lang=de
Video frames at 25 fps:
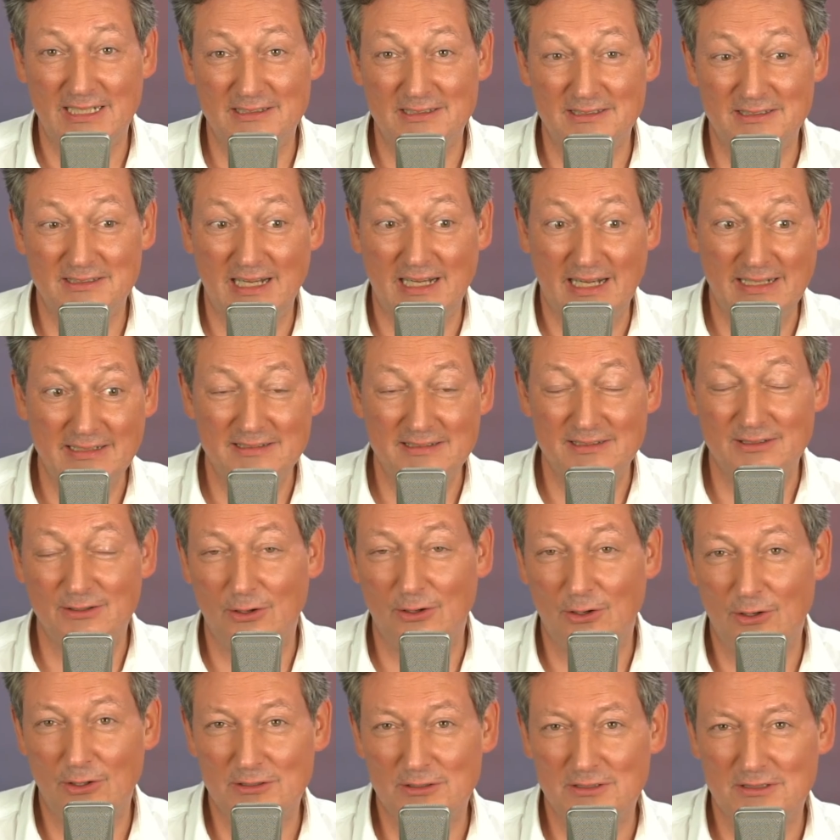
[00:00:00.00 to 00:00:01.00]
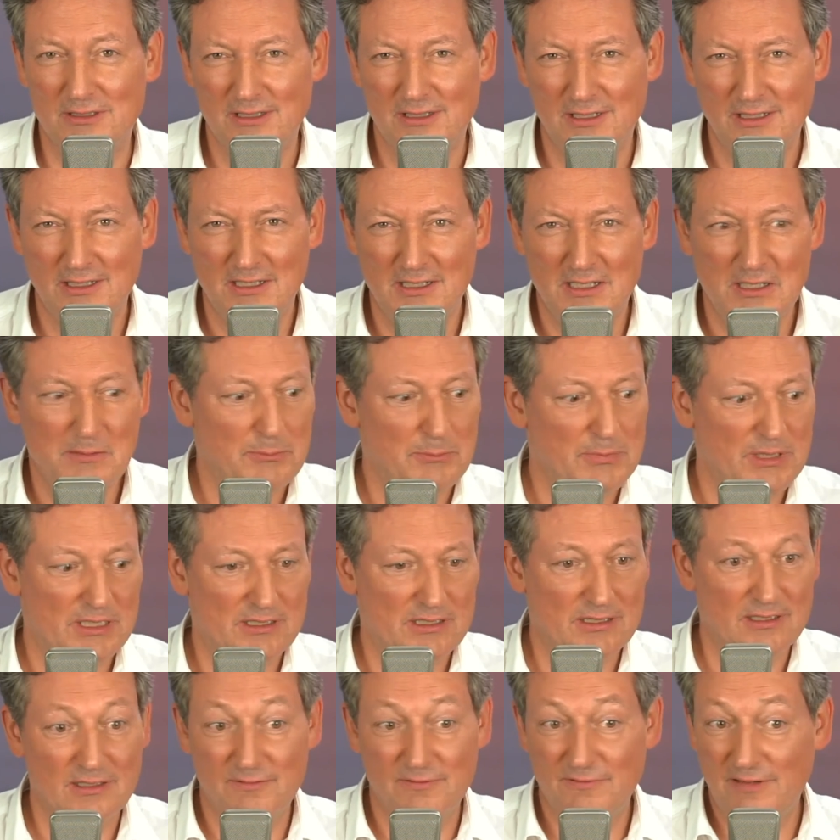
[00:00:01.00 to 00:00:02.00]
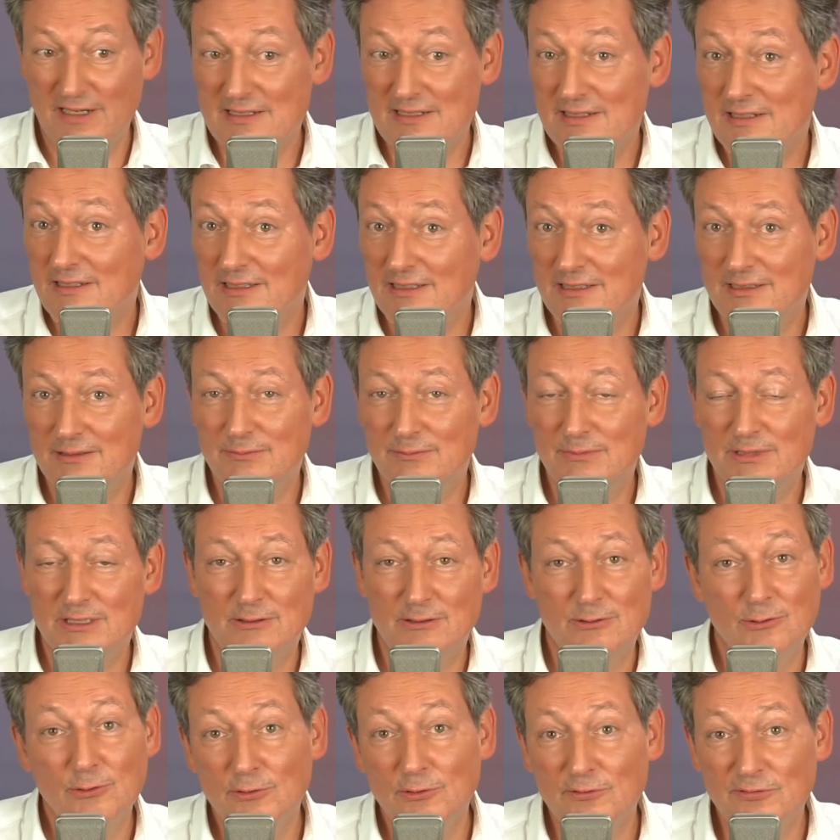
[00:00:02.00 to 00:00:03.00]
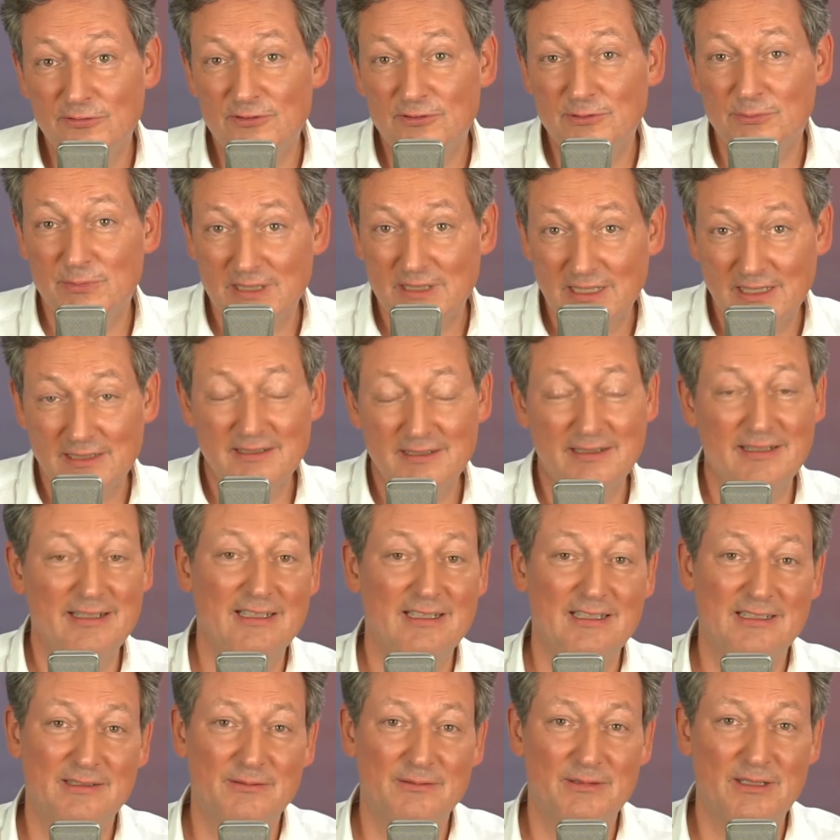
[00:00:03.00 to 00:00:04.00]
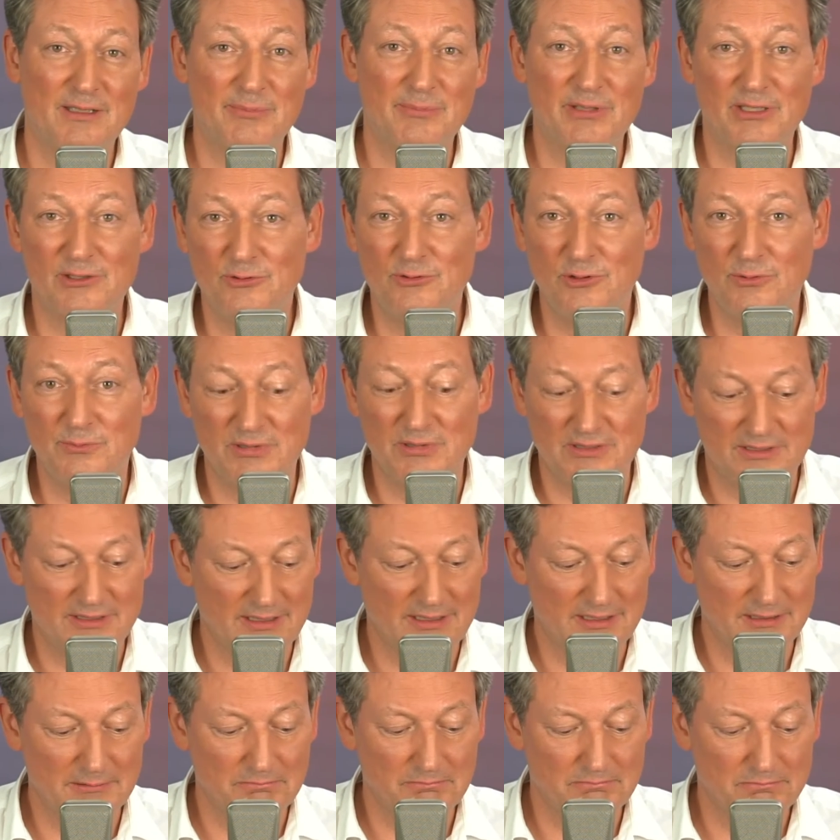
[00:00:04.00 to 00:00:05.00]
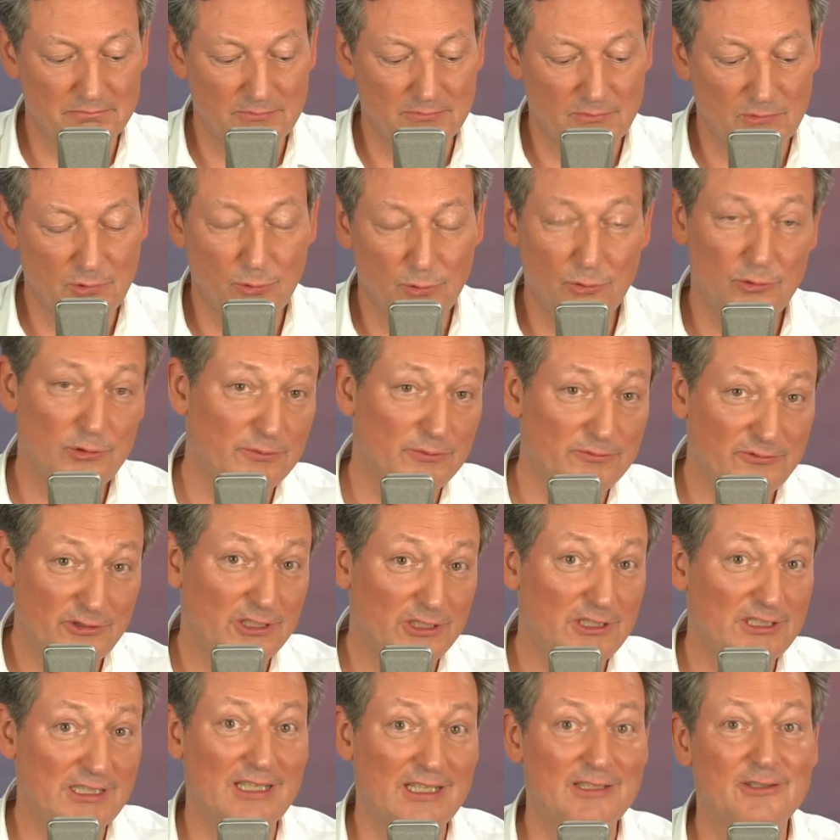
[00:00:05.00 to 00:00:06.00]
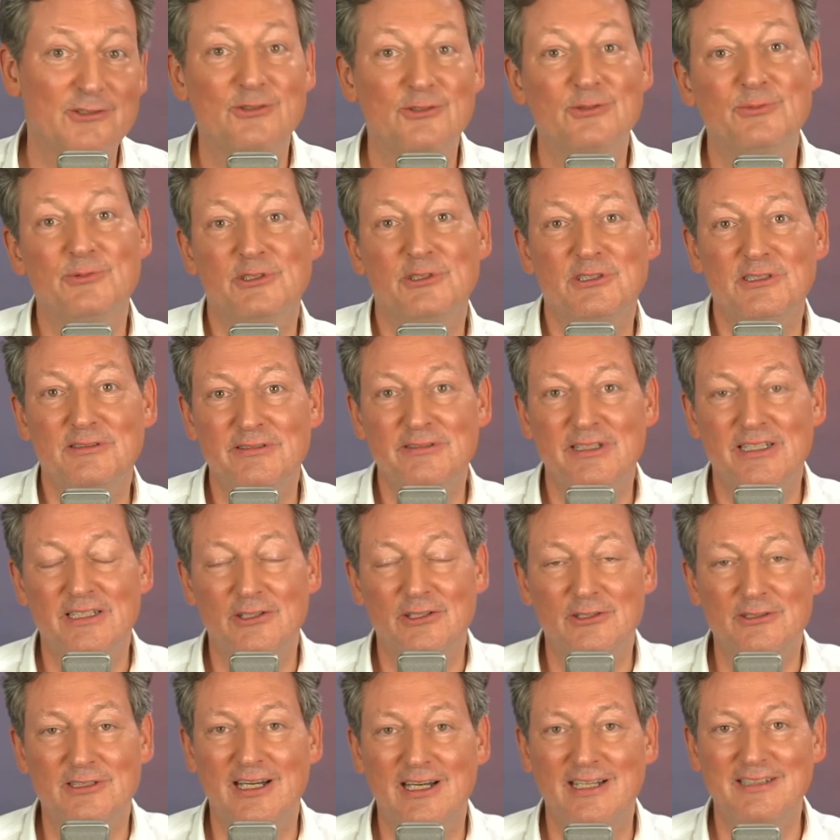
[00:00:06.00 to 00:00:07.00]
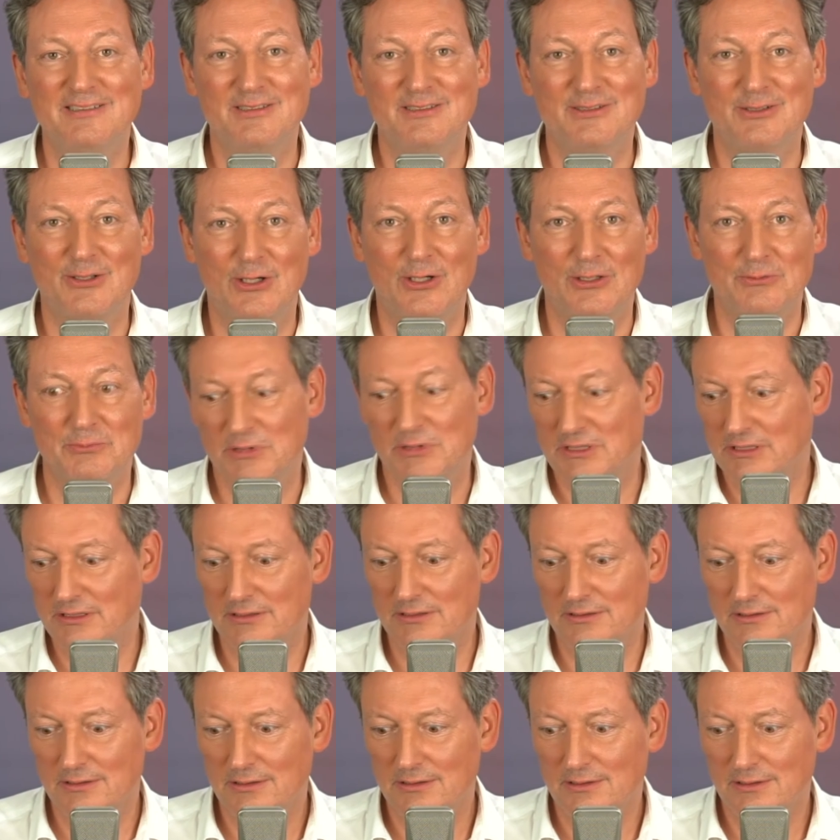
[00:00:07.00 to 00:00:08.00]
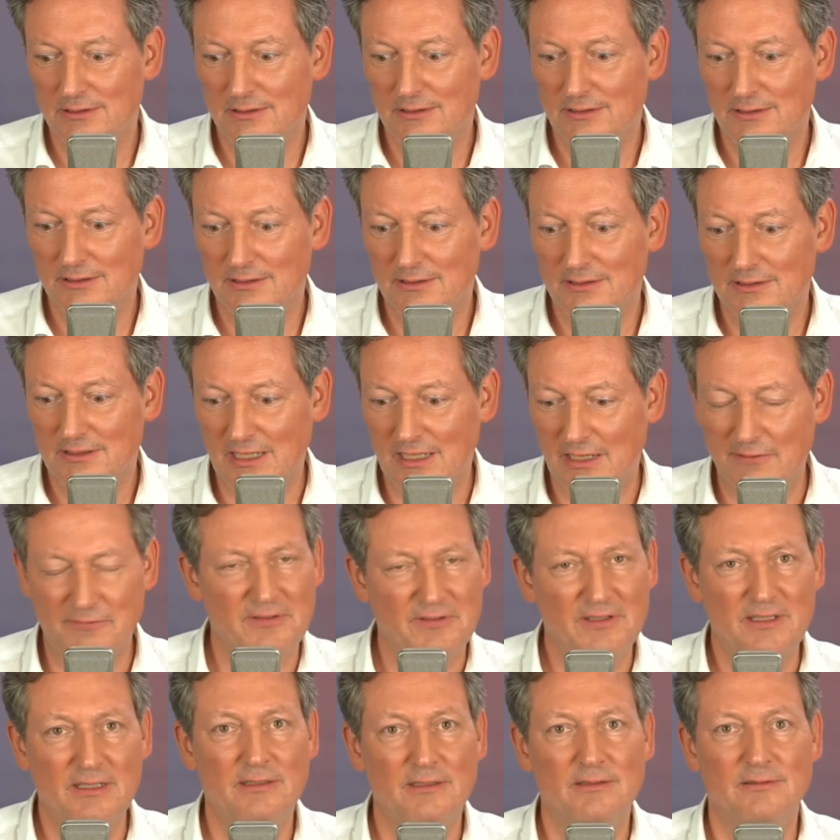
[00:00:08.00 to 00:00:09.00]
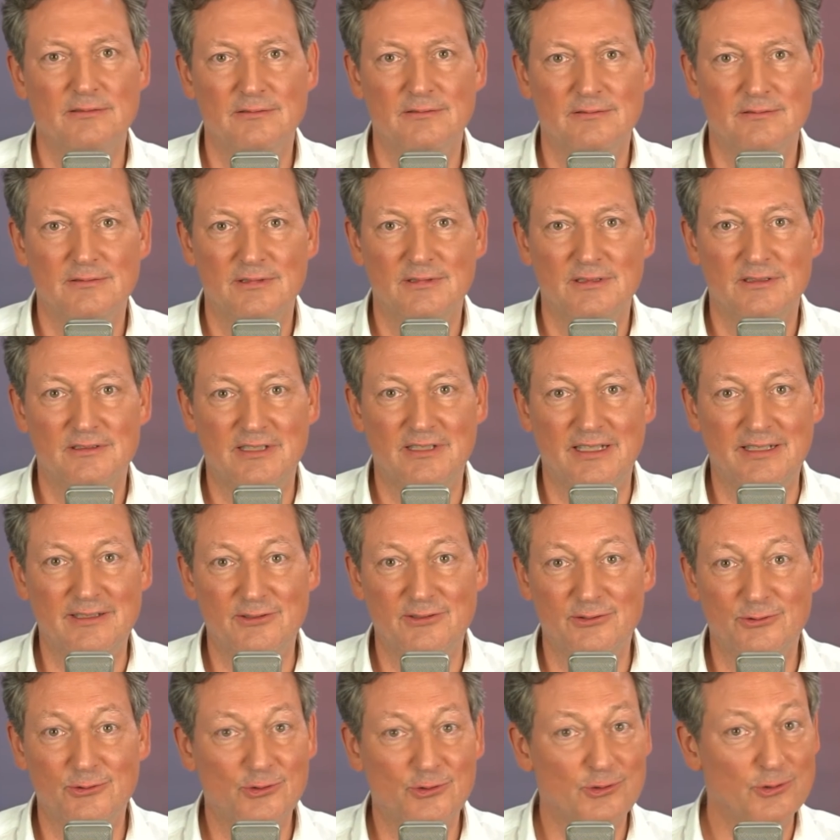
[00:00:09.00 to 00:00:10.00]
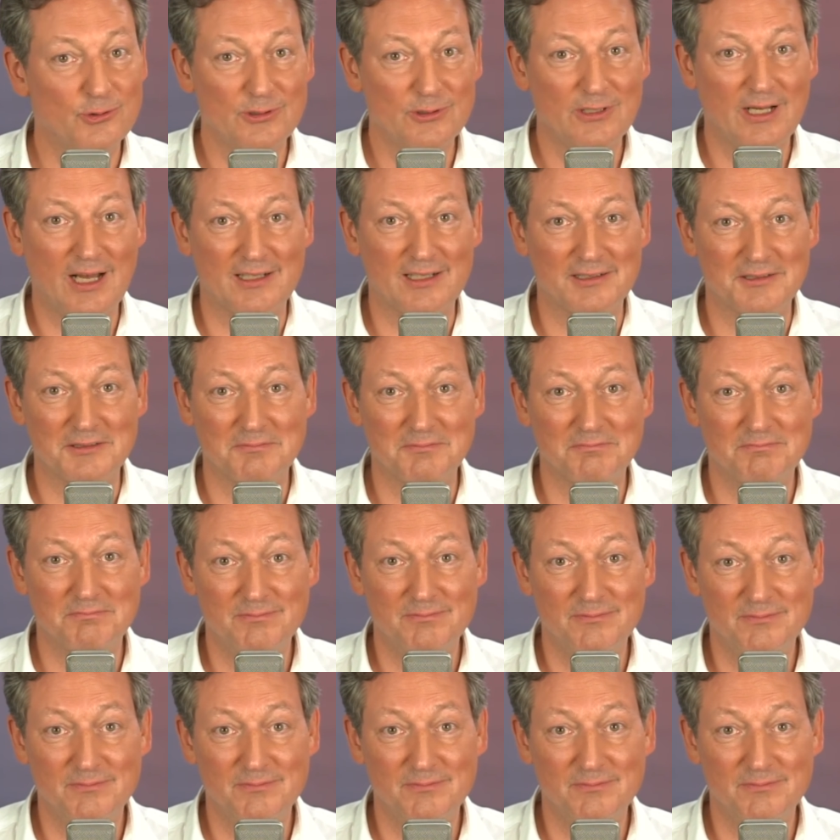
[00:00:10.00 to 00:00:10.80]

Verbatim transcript: ist der einzige Ort mit äh, Wasser, mit Luft, mit erträglichen Temperaturen bisher und um wirklich alle zu motivieren, auch der einzige Ort mit Kaffee, Sex und Schokolade.